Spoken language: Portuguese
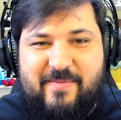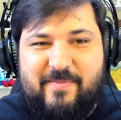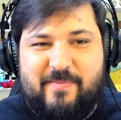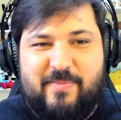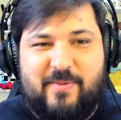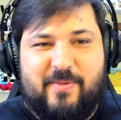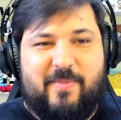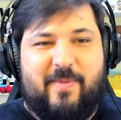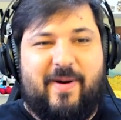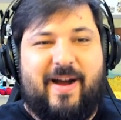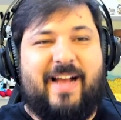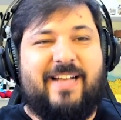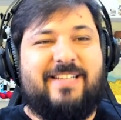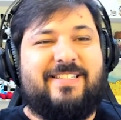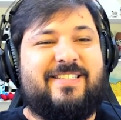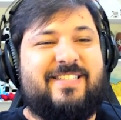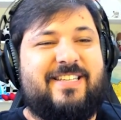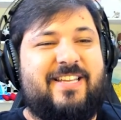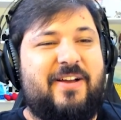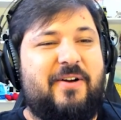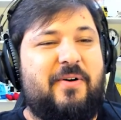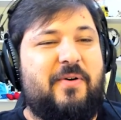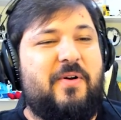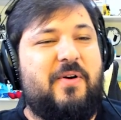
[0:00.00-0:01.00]
Por mais
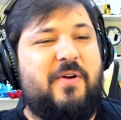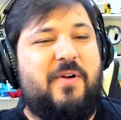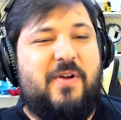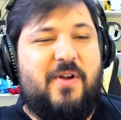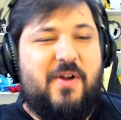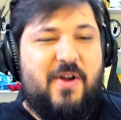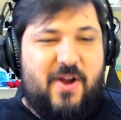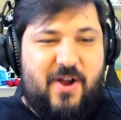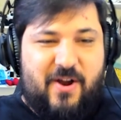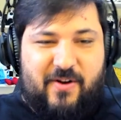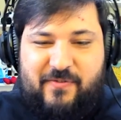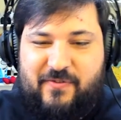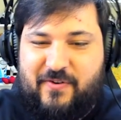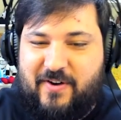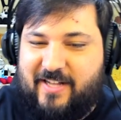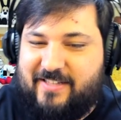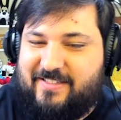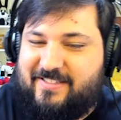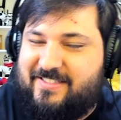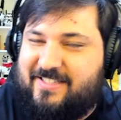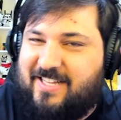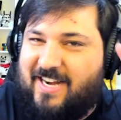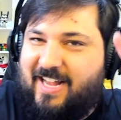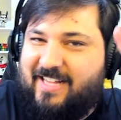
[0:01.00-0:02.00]
que eu, eu fui a
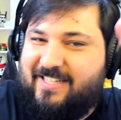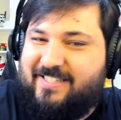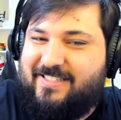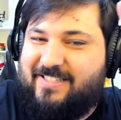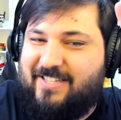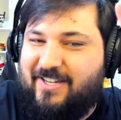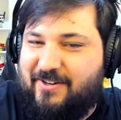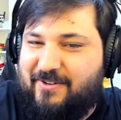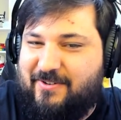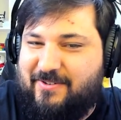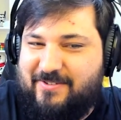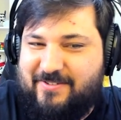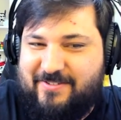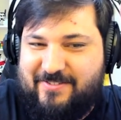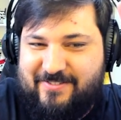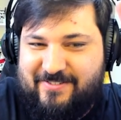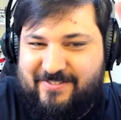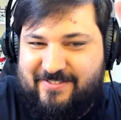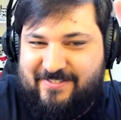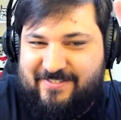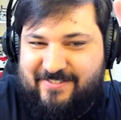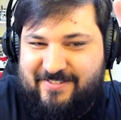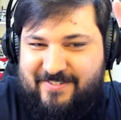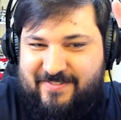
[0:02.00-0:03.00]
distração
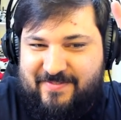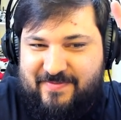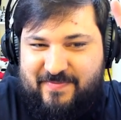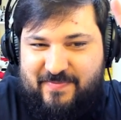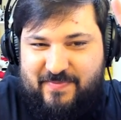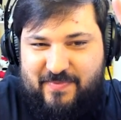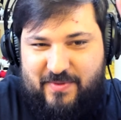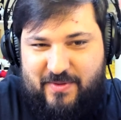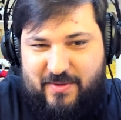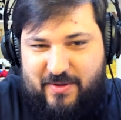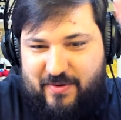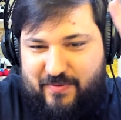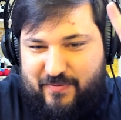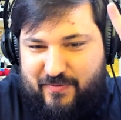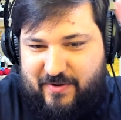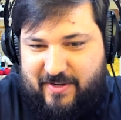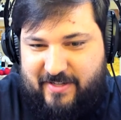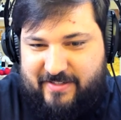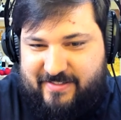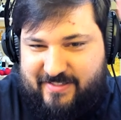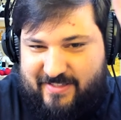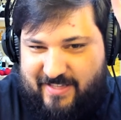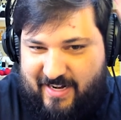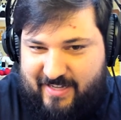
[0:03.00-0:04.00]
eu fui
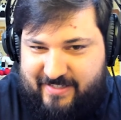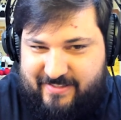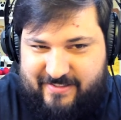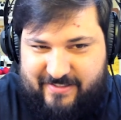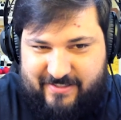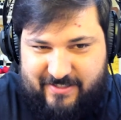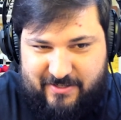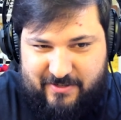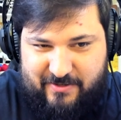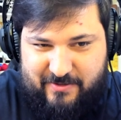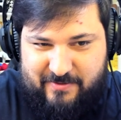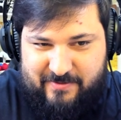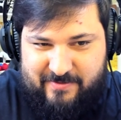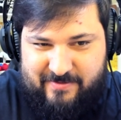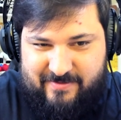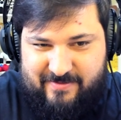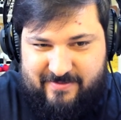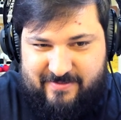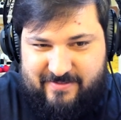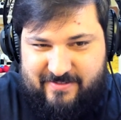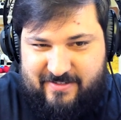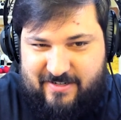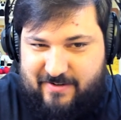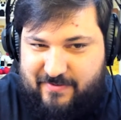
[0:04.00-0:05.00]
a distração.
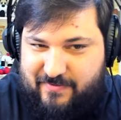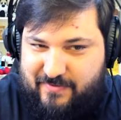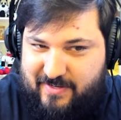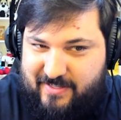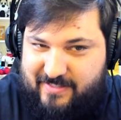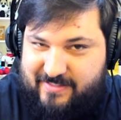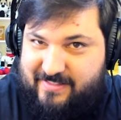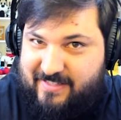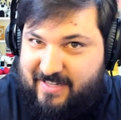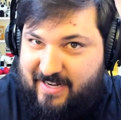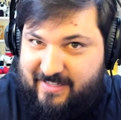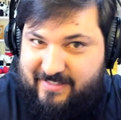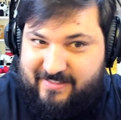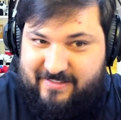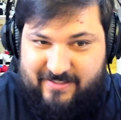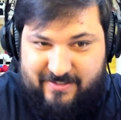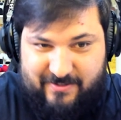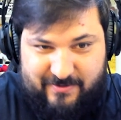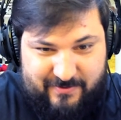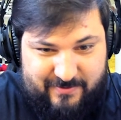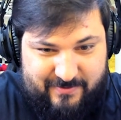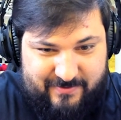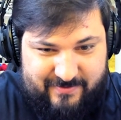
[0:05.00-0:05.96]
Eu fui a distração.